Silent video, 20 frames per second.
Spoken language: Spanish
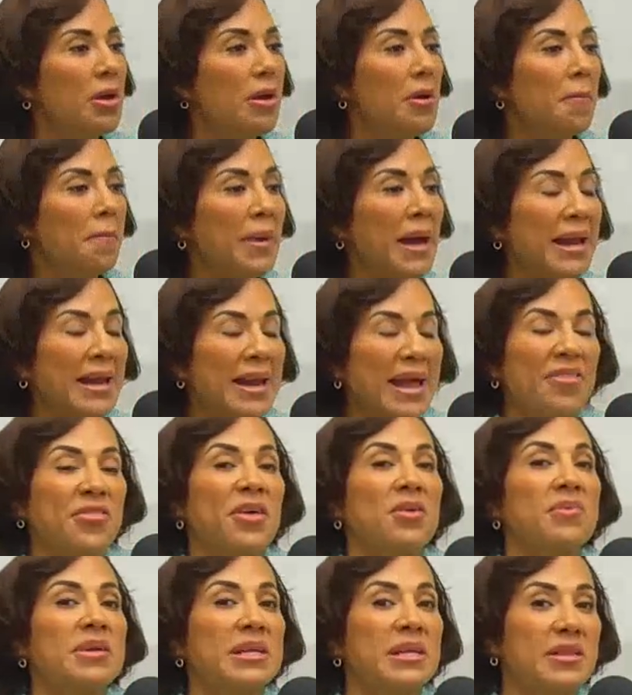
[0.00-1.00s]
más las
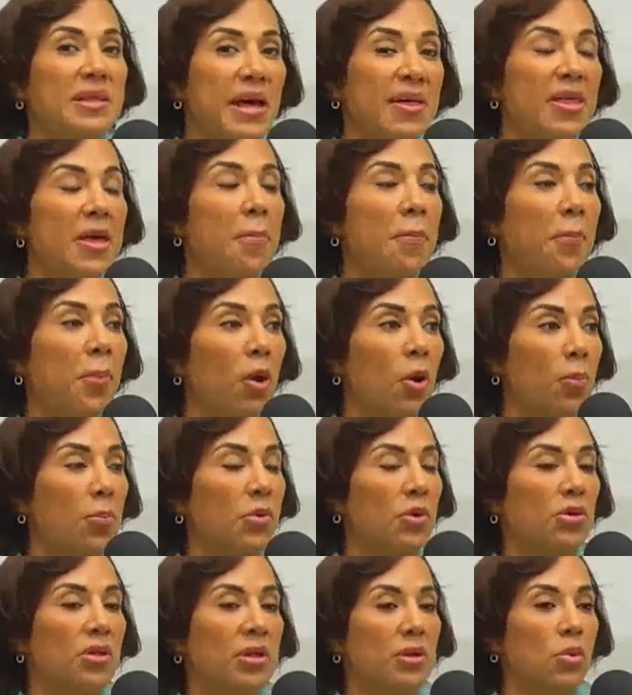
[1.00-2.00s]
debilidades
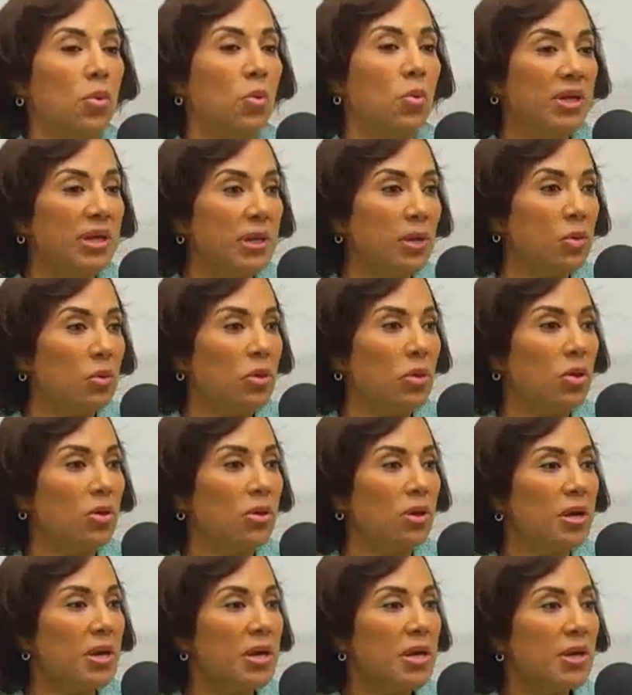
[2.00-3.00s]
propias del currículum,
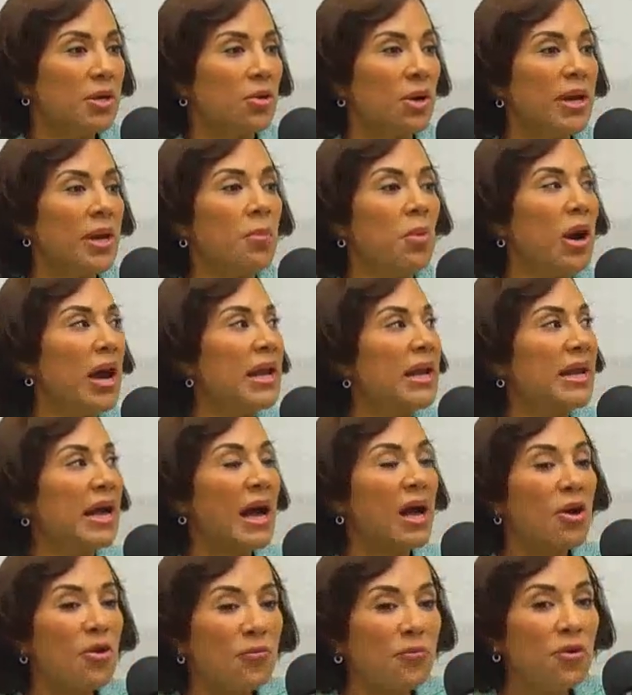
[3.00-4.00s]
nos hemos
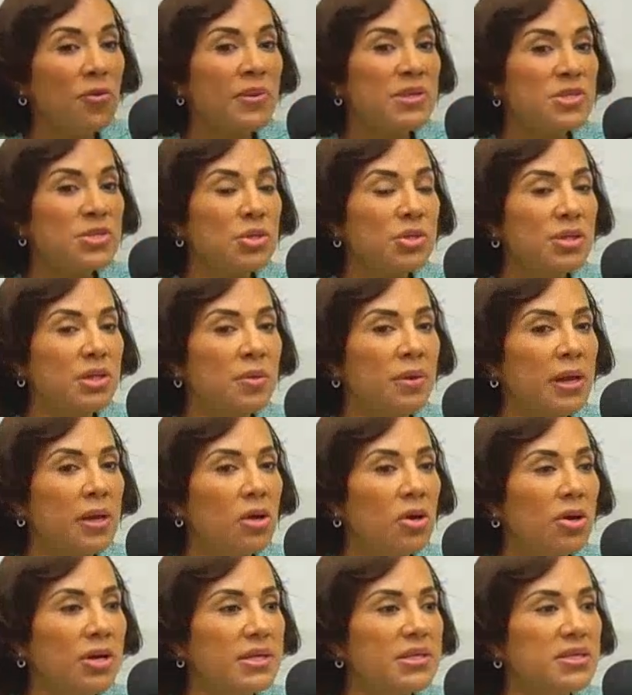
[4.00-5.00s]
alejado de formación de
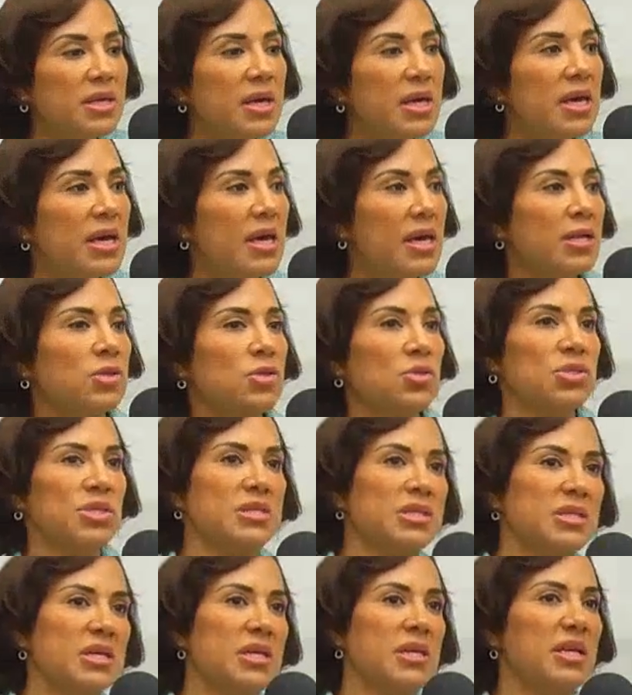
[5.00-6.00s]
valores, entonces
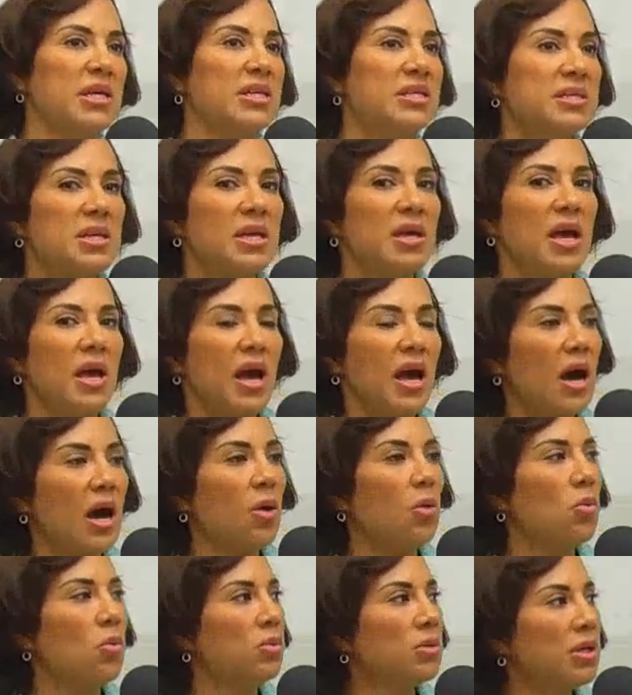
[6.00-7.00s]
tienes a
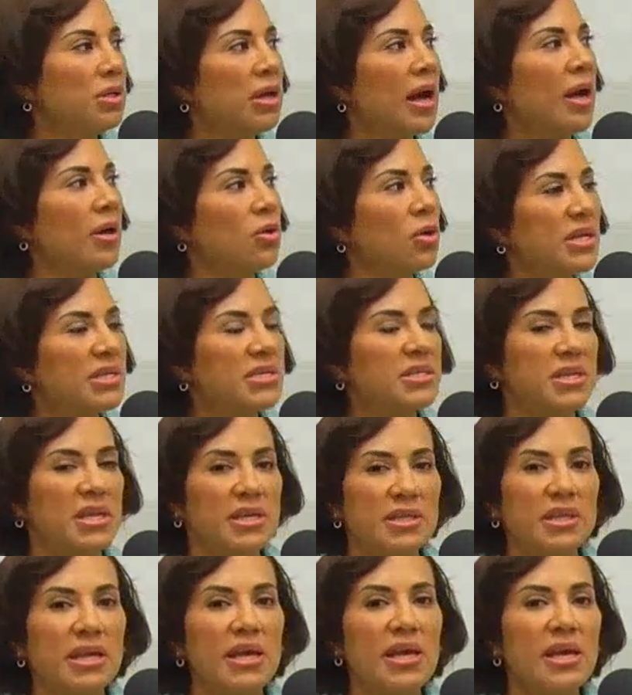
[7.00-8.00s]
un
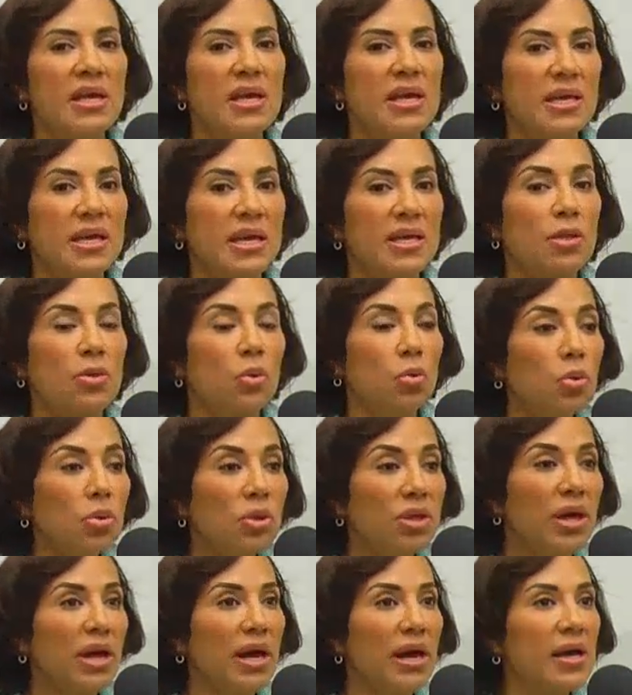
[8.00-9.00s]
adolescente que
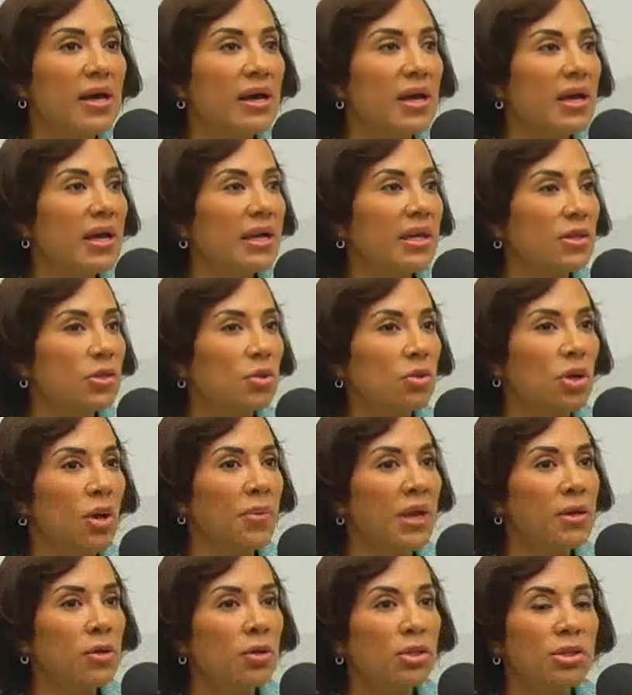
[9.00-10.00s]
duda, que
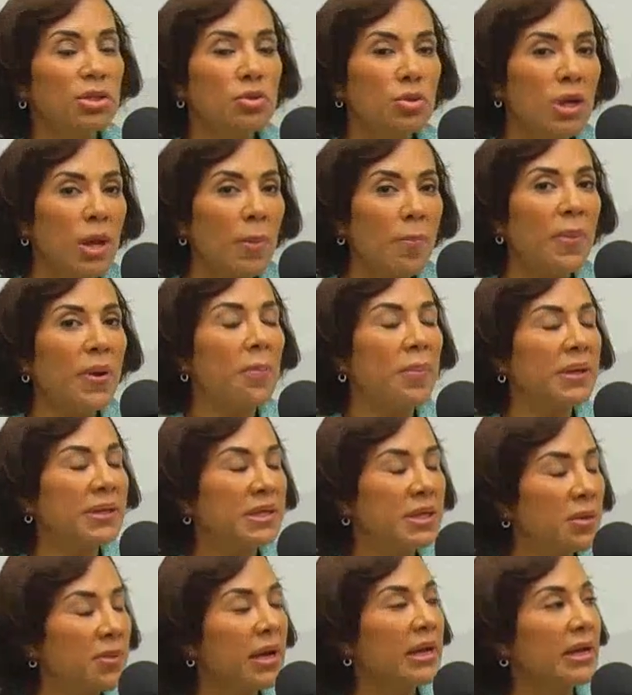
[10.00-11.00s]
todavía no tiene una
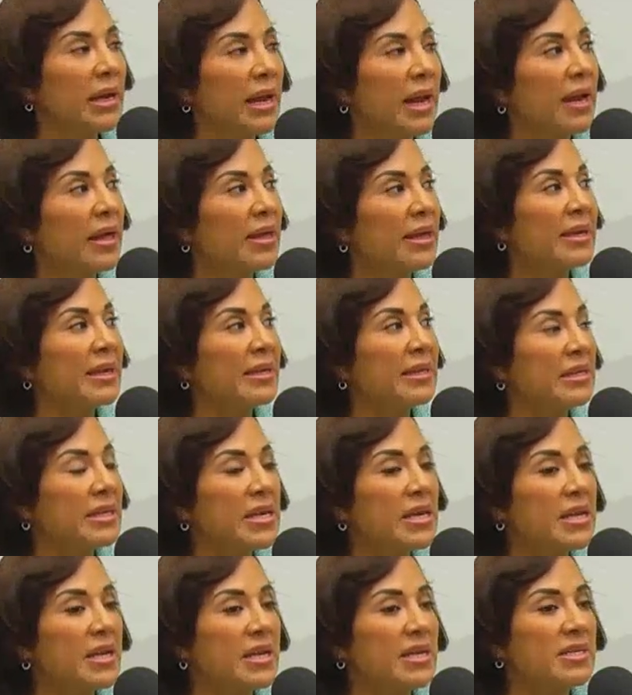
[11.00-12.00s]
perspectiva clara de qué
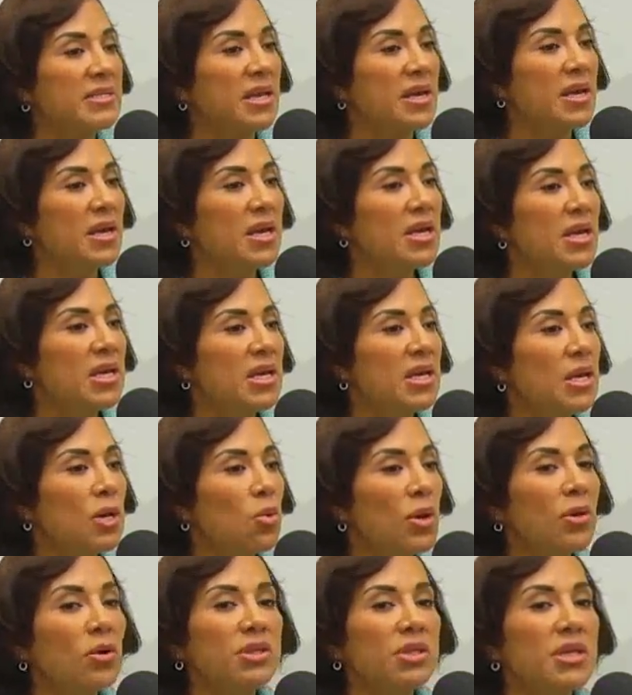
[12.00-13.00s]
tienes, y
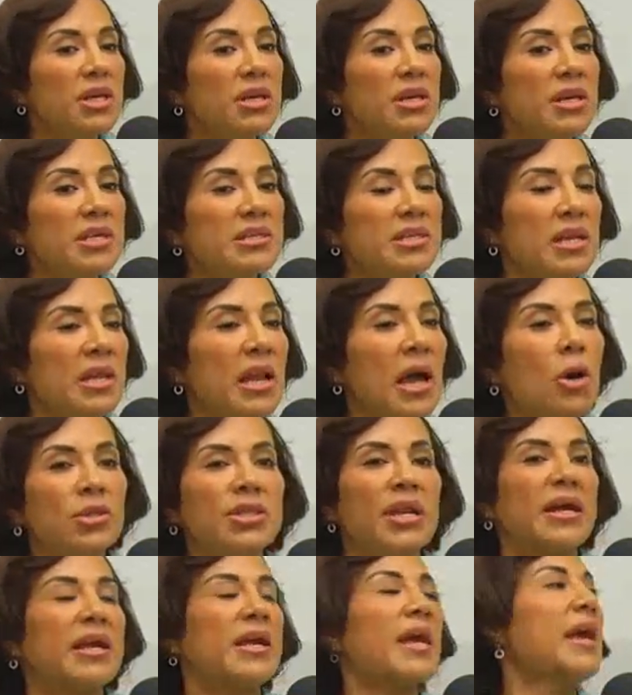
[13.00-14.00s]
luego tienes la
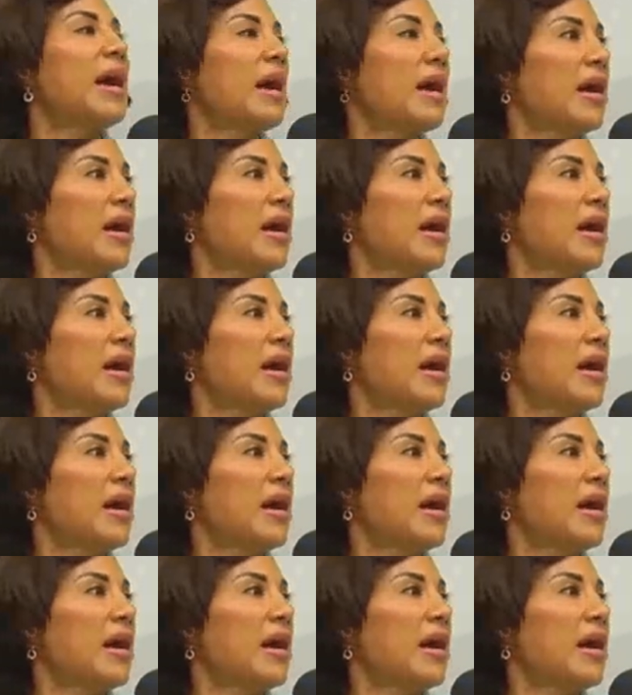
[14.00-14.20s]
otra queja.